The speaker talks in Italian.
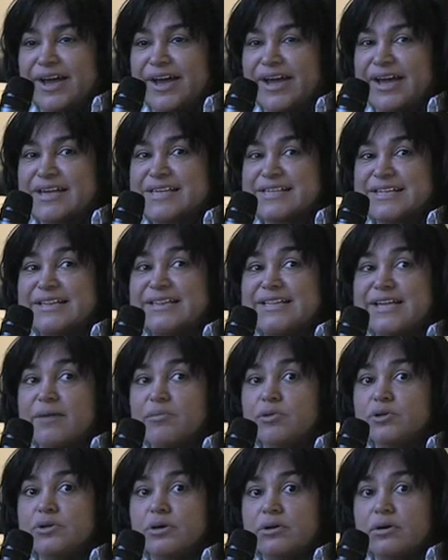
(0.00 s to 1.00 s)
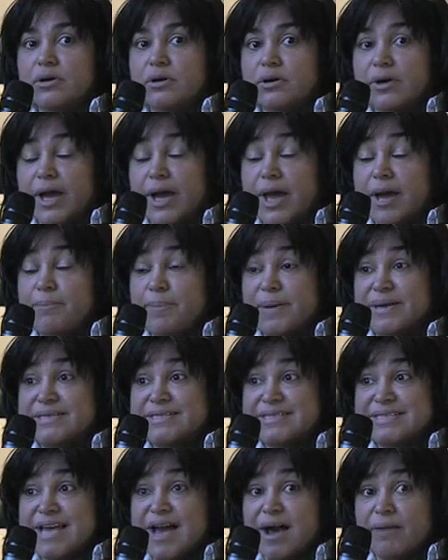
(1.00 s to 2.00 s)
eh, sentiamo dolore e
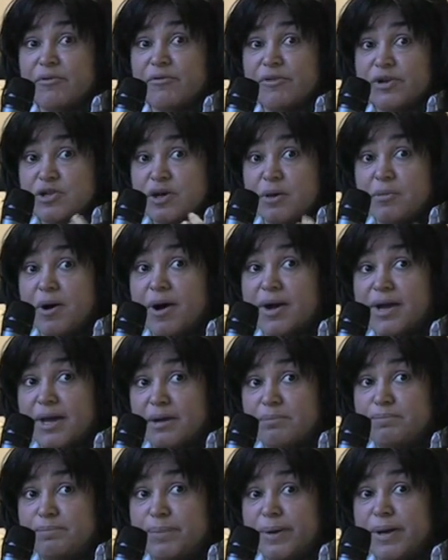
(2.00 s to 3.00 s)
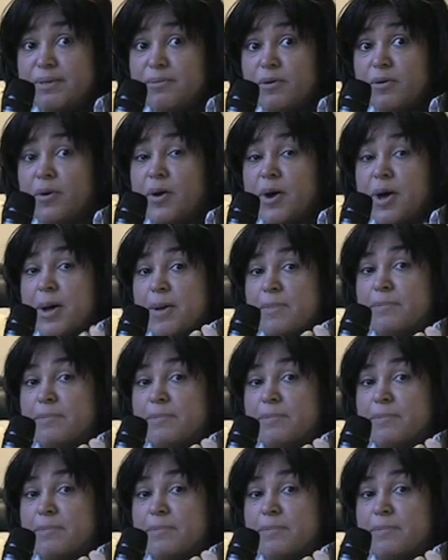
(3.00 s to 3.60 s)
pensiamo, facciamo anche il primo